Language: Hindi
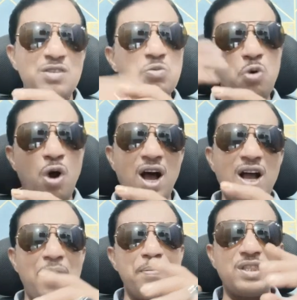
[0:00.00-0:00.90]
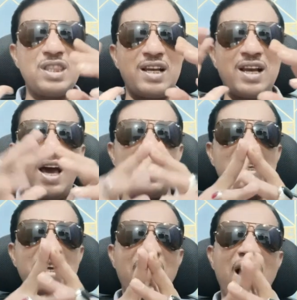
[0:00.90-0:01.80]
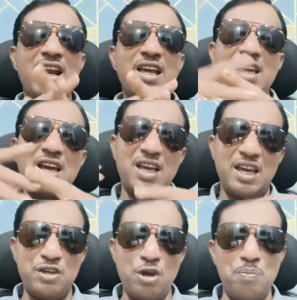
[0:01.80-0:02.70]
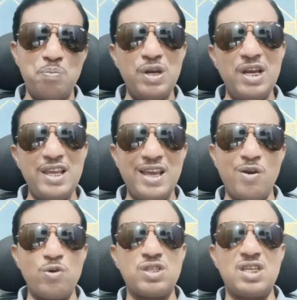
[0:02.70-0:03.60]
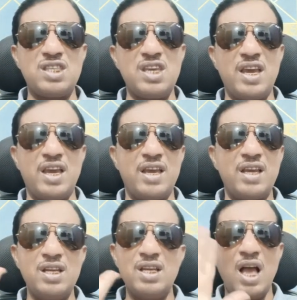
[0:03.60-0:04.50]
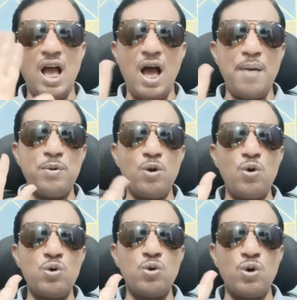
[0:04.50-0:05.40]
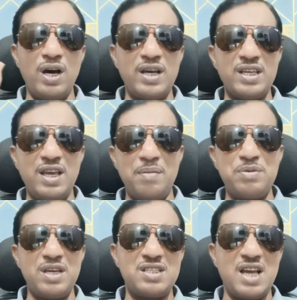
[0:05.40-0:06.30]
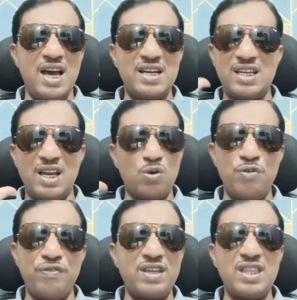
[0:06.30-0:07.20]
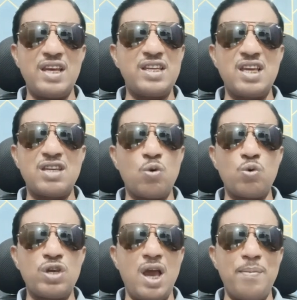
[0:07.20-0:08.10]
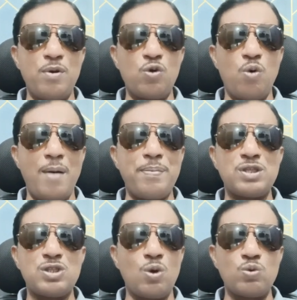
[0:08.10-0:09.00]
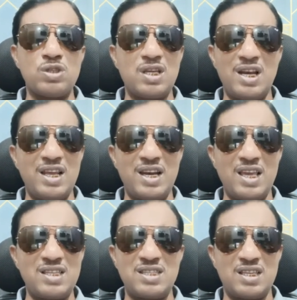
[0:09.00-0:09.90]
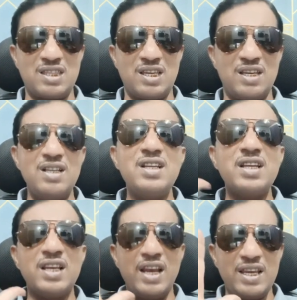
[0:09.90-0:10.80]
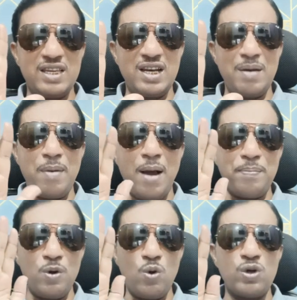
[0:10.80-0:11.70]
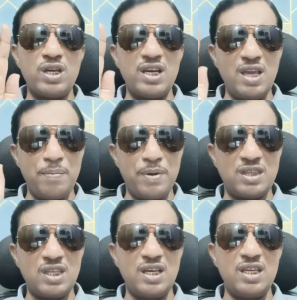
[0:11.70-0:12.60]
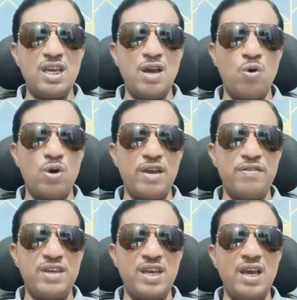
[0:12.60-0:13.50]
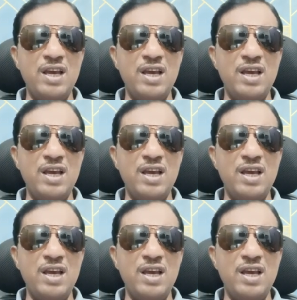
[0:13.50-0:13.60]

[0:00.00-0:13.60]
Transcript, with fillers: वो हक अभी तक खा लिए हालांकि कईयों मिलियनों से दिए हैं आप लोगों को खैर ये अब ये जानकर कोई फ़ायदा नहीं है क्योंकि आप लोग वापस तो उनसे ले नहीं सकते लेकिन अब आप लोगों के लिए बेहतरी ये हो गई हुई है